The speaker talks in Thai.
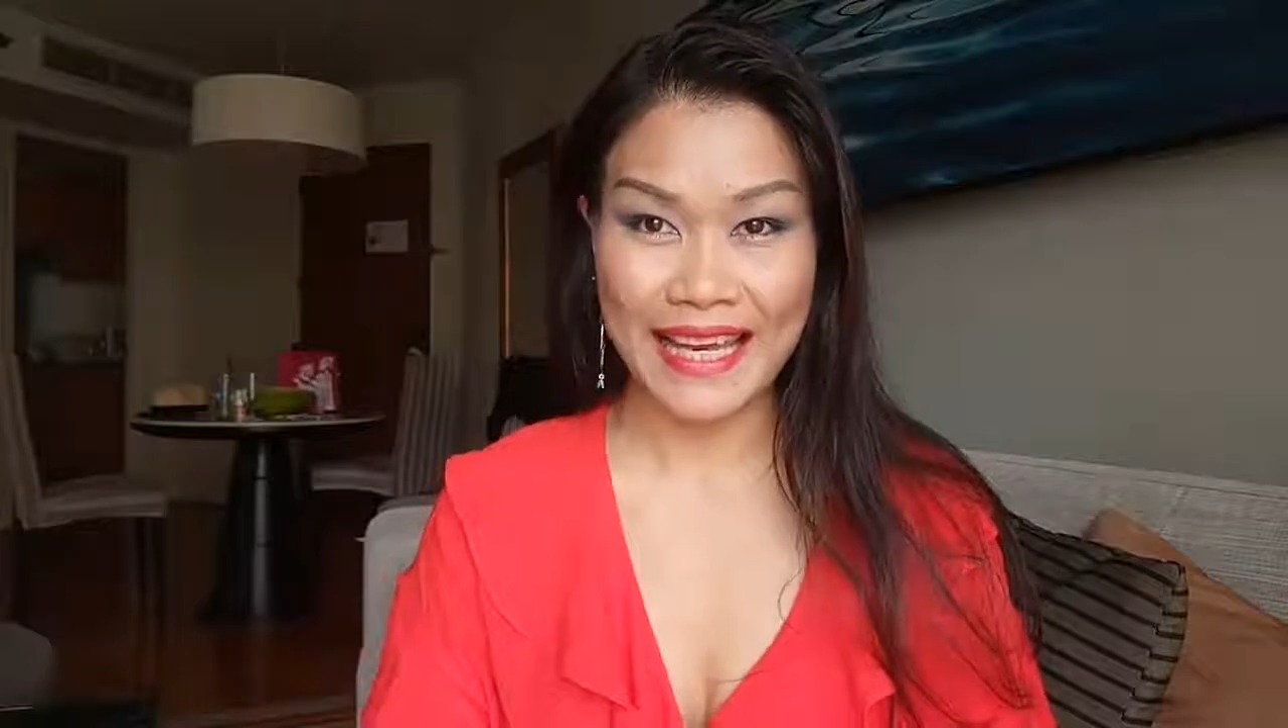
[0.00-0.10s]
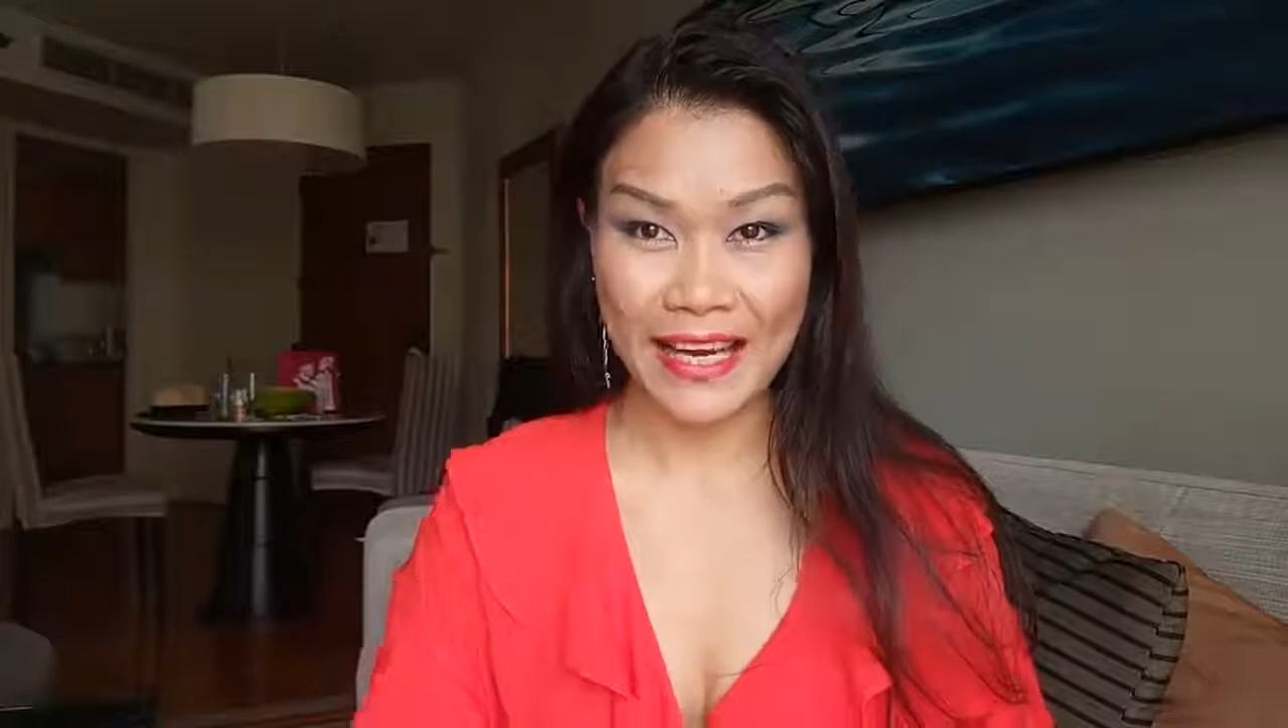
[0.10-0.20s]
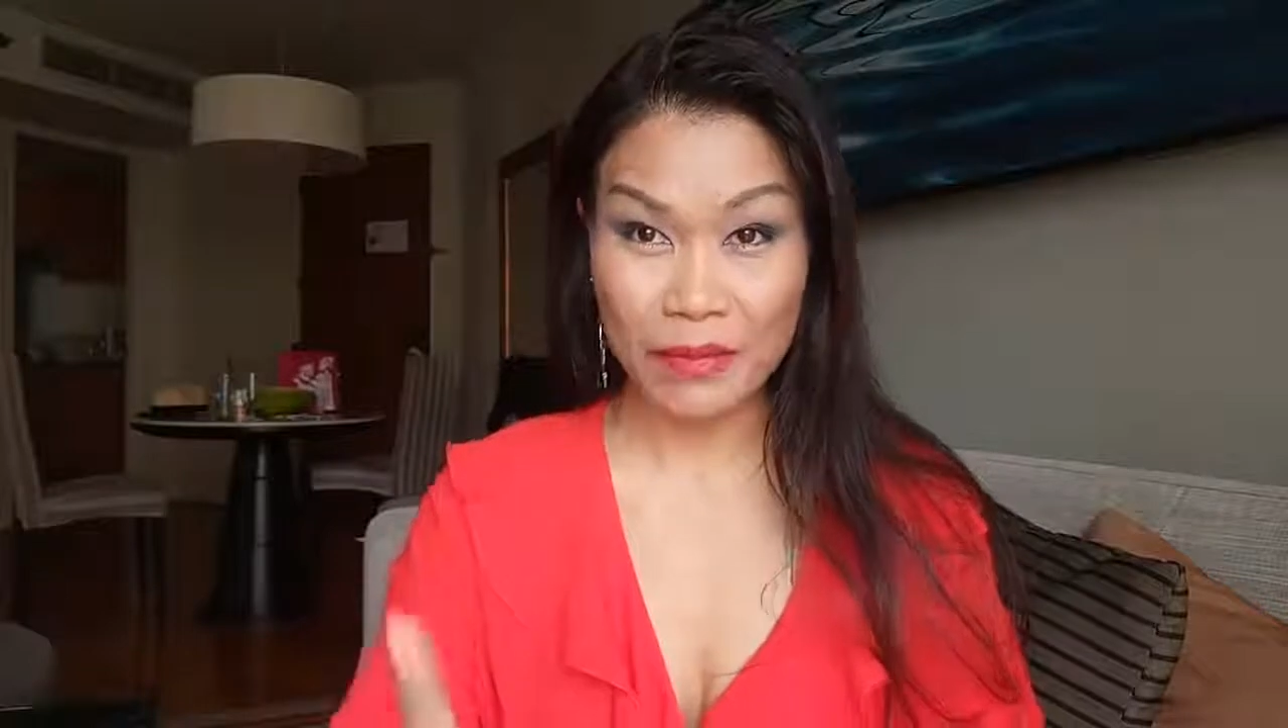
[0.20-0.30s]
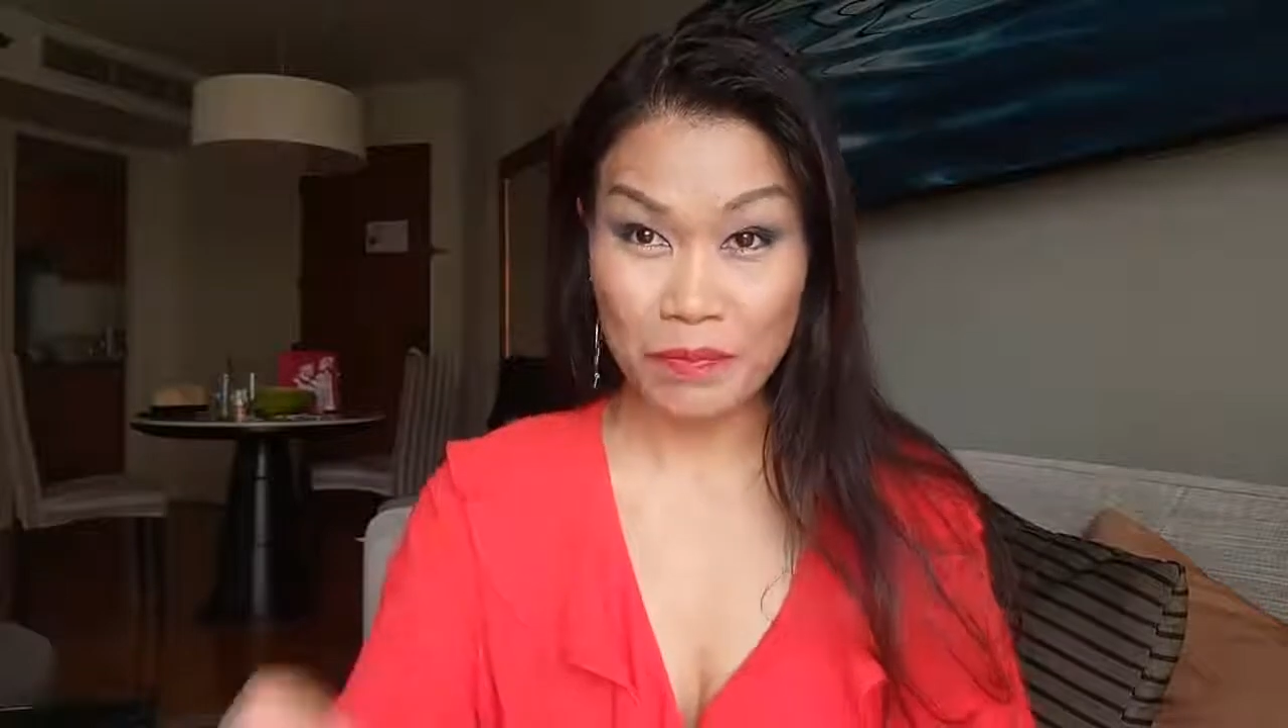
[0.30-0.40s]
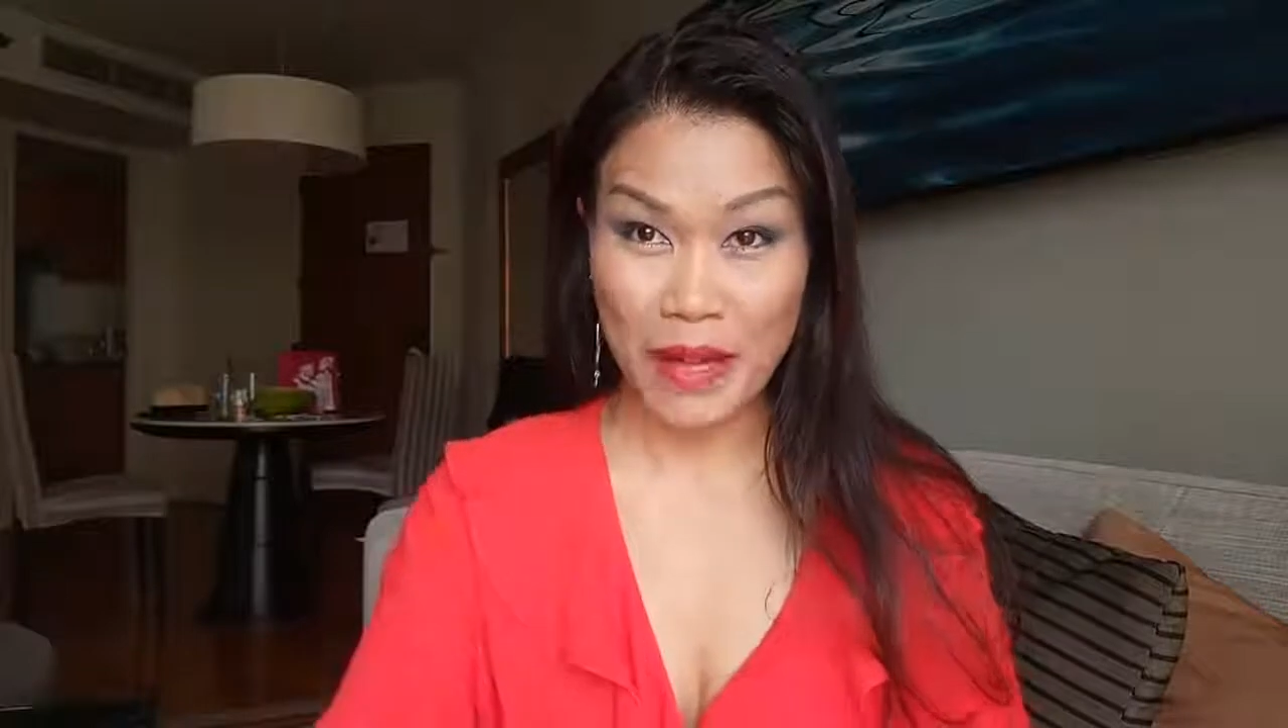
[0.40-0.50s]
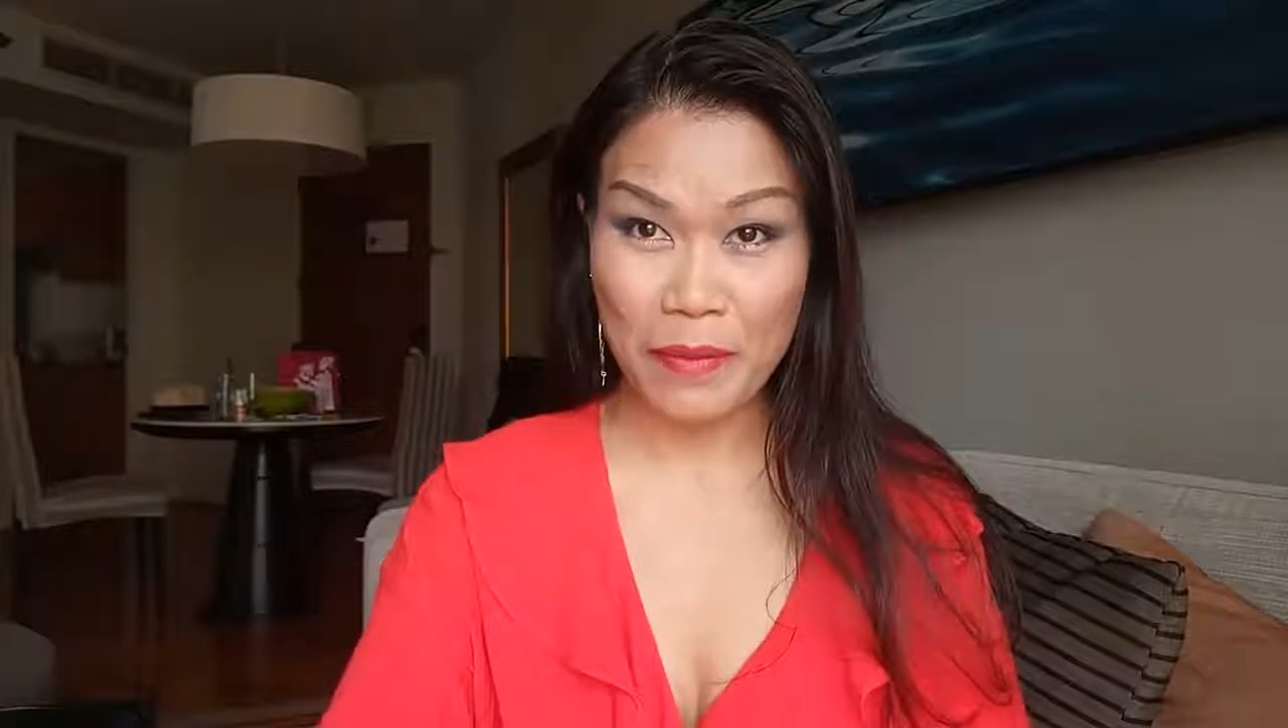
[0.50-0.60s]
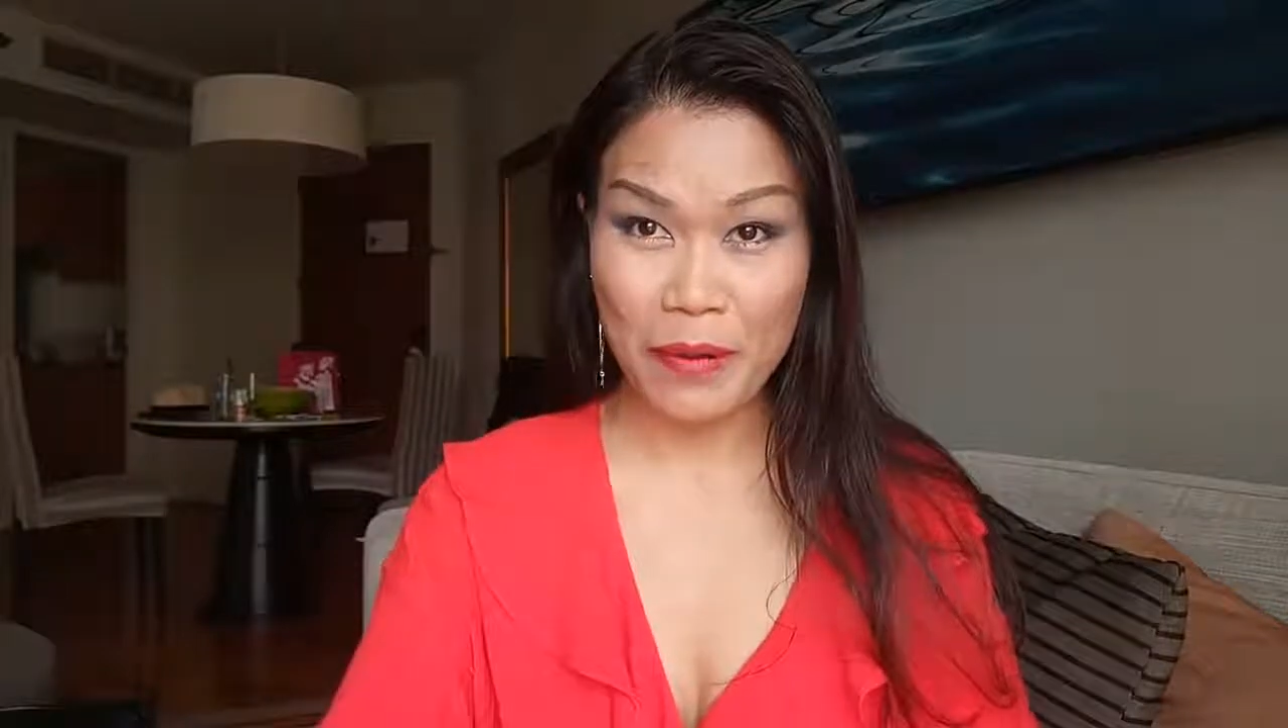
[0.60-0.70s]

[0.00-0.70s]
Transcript: เดี๋ยวไปพ